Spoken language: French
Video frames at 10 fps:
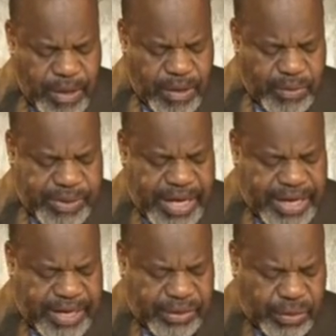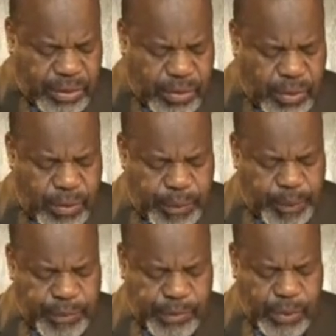nous aide à ce que nous
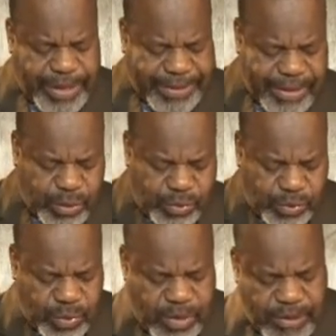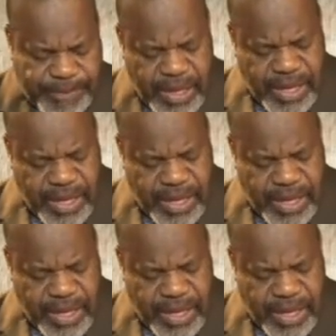puissions être toujours dans,